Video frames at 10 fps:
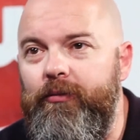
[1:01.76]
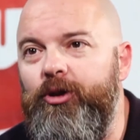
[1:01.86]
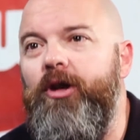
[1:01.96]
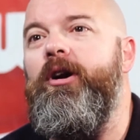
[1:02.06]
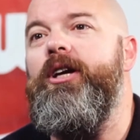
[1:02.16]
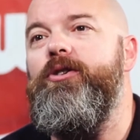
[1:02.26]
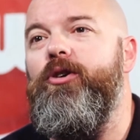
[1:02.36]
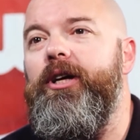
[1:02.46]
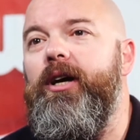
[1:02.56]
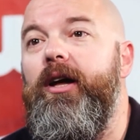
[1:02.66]
montar una
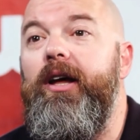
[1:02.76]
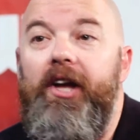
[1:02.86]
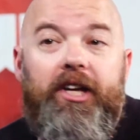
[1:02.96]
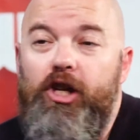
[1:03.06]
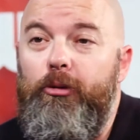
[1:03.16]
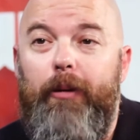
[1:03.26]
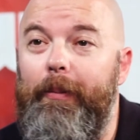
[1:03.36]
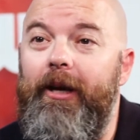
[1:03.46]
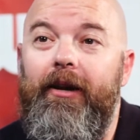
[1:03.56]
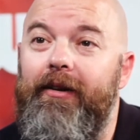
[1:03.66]
historia. Y eso ha sido mi
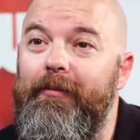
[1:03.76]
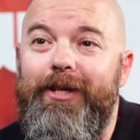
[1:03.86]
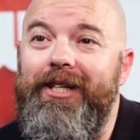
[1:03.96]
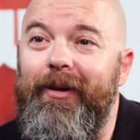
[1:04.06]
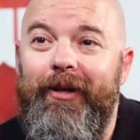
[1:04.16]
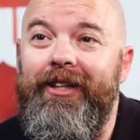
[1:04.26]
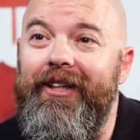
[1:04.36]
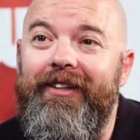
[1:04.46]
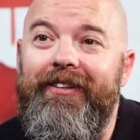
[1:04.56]
papel, básicamente.